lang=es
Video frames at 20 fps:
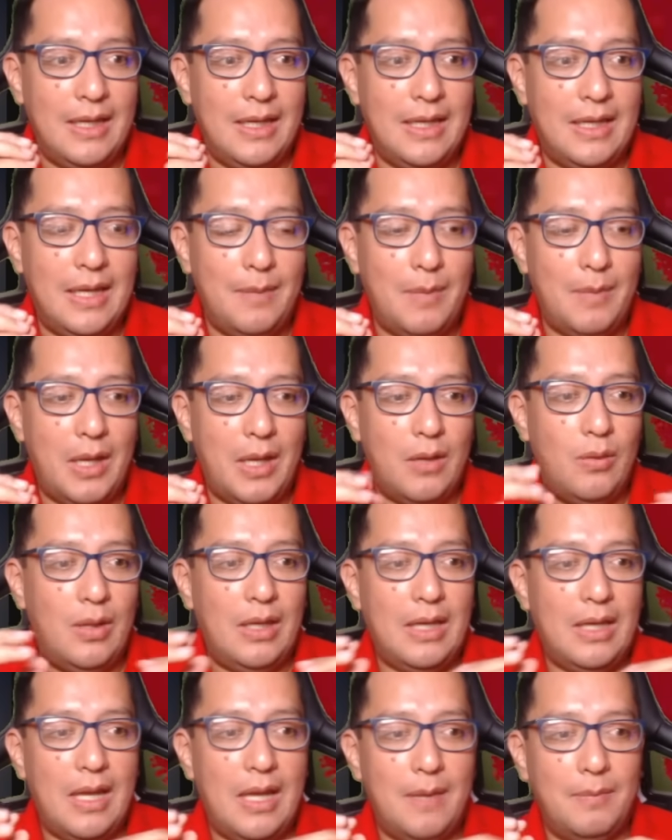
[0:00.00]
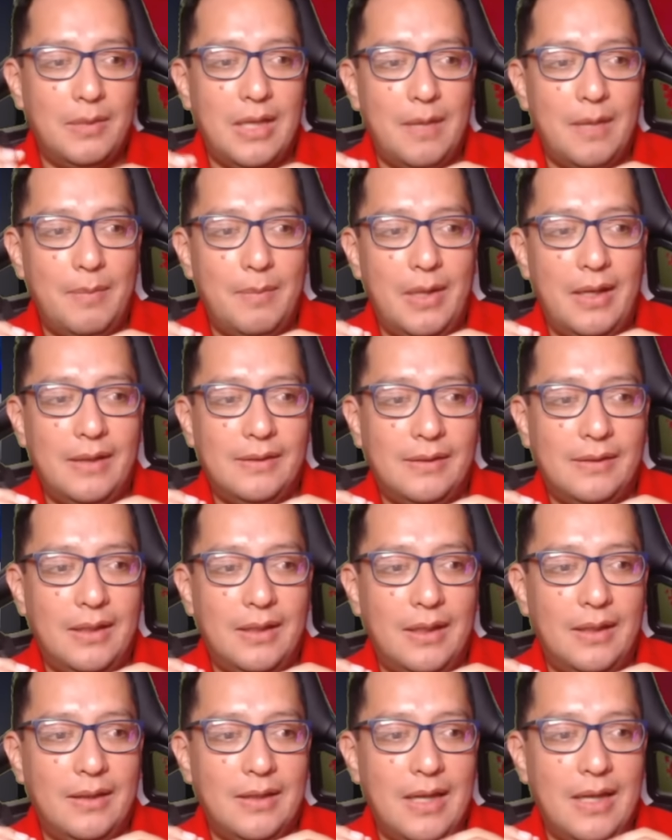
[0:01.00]
y me ayuda, ya, ya, me,
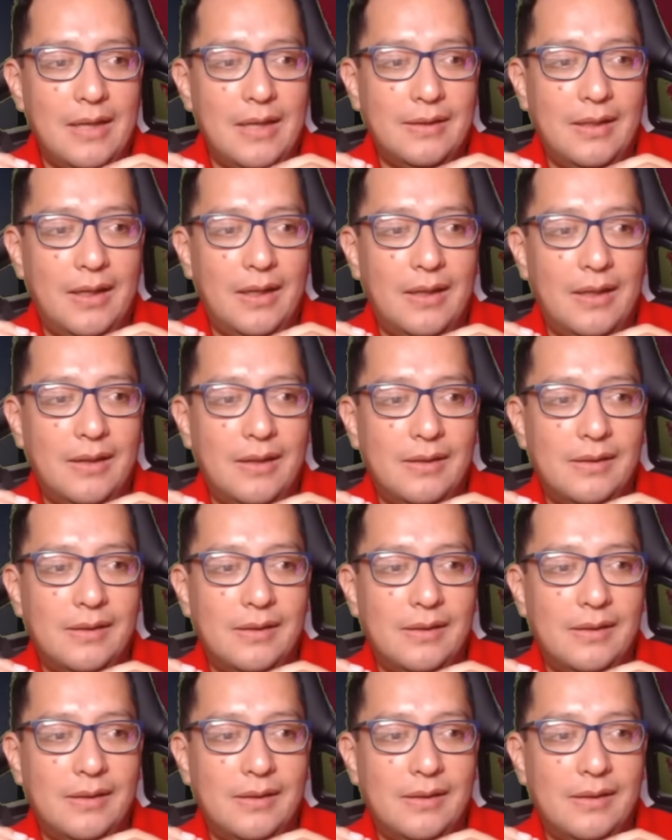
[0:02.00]
este, ya se,